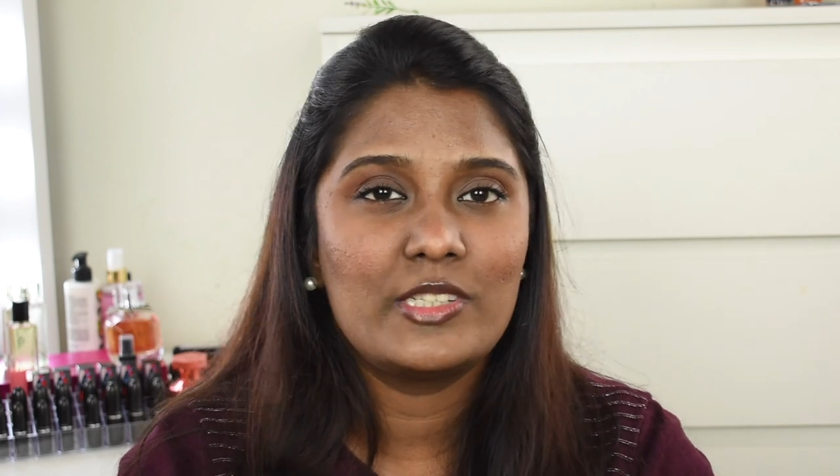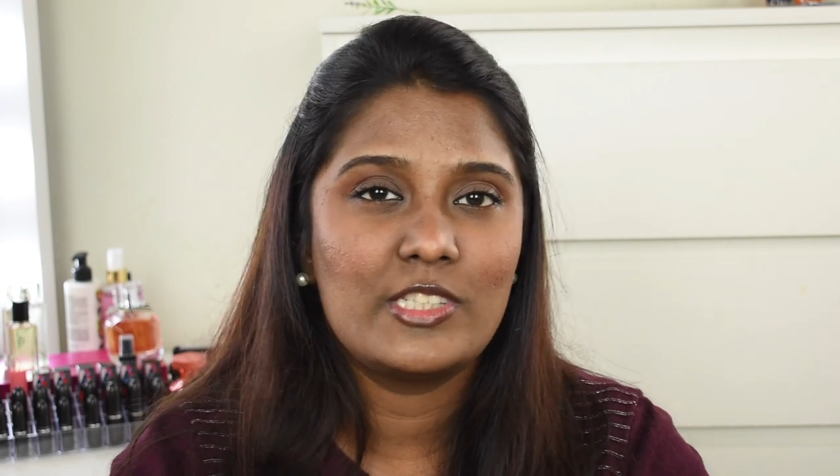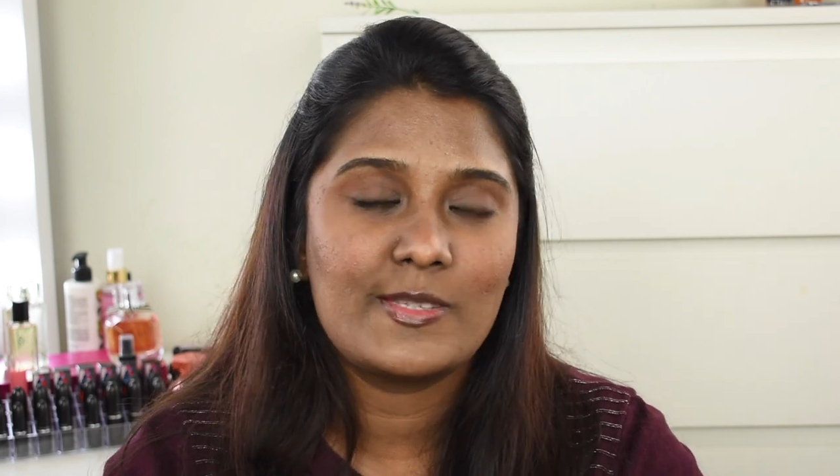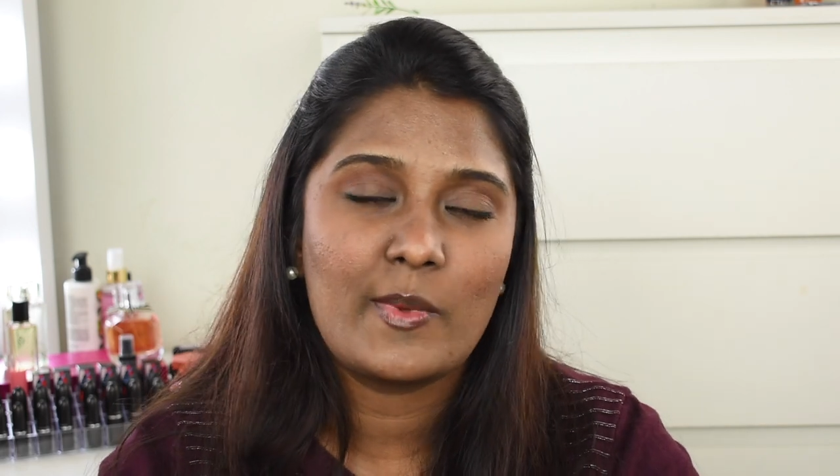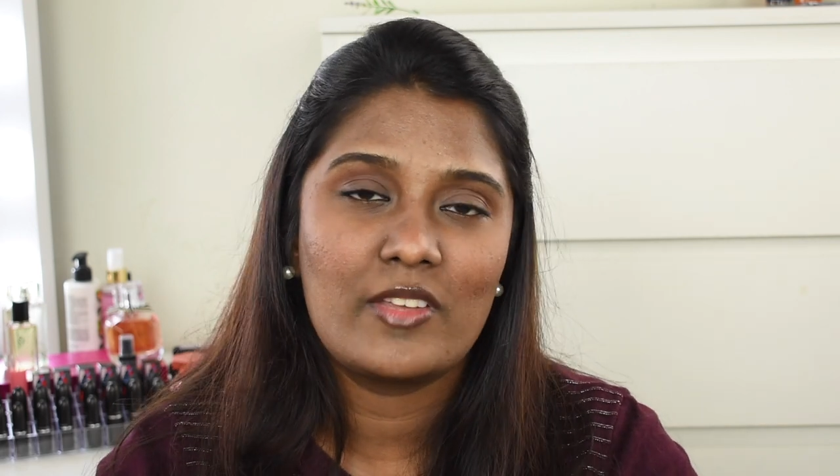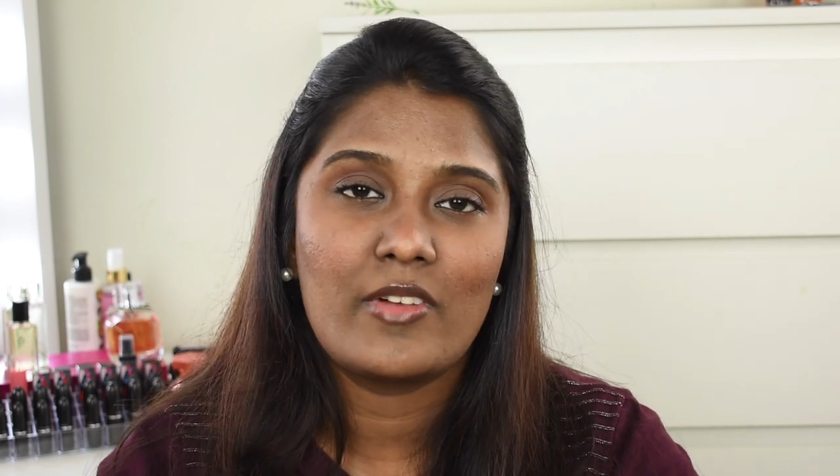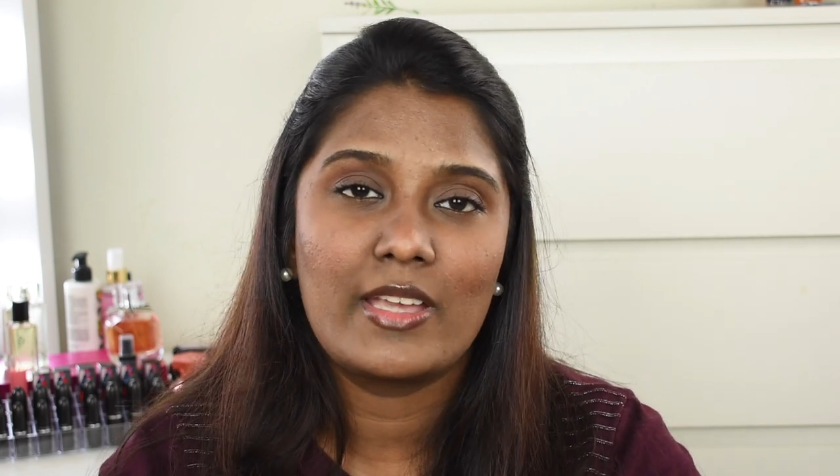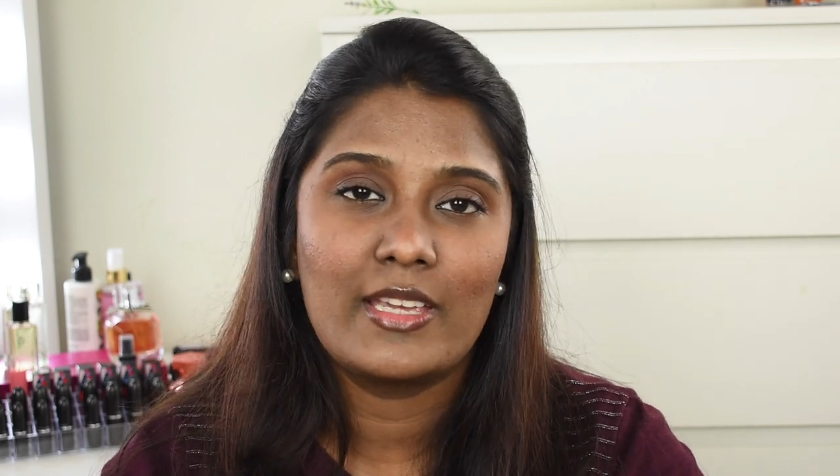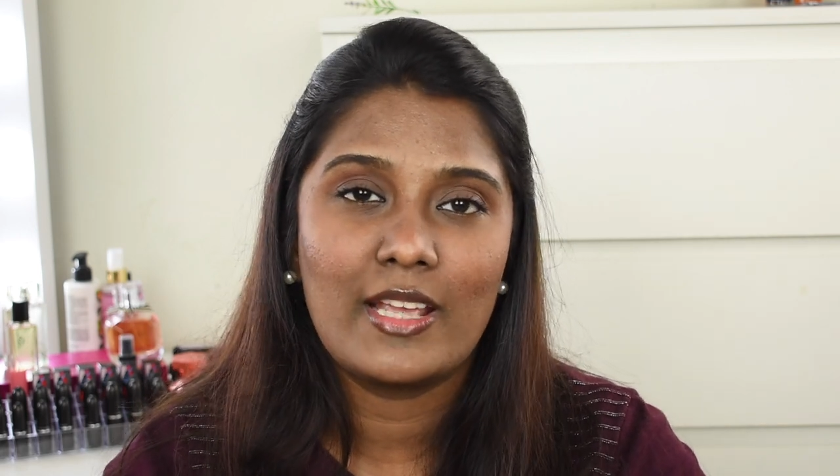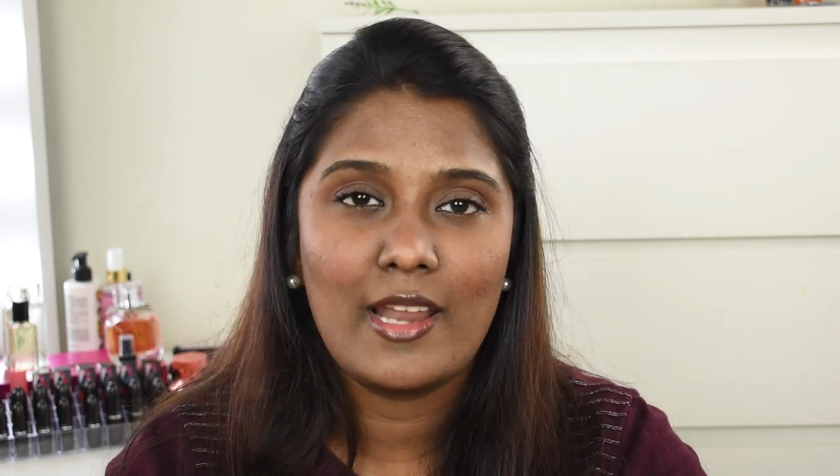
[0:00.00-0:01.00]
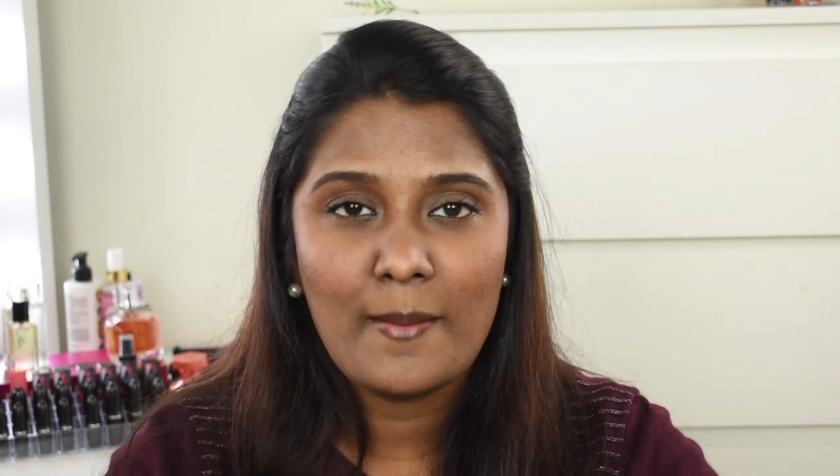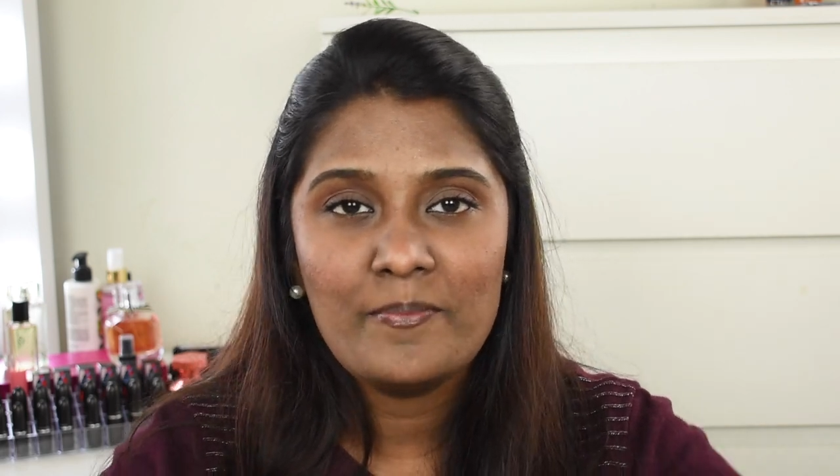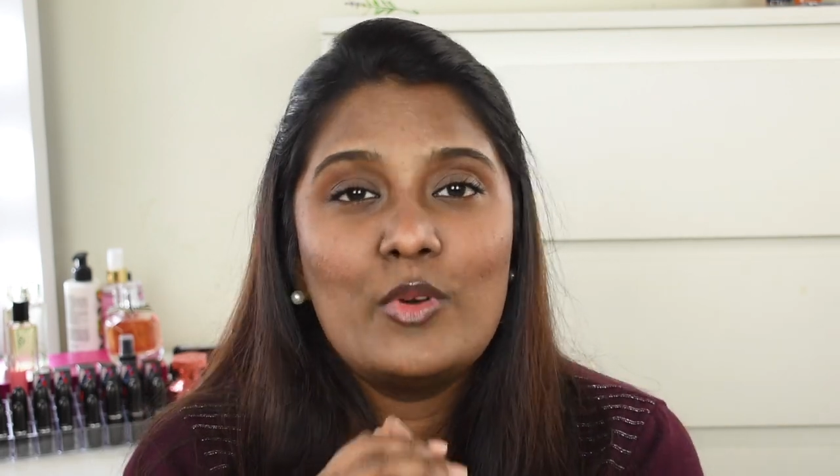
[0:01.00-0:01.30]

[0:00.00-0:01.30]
பர்ச்சேஸ் பண்ணி வாங்கிக்கலாம்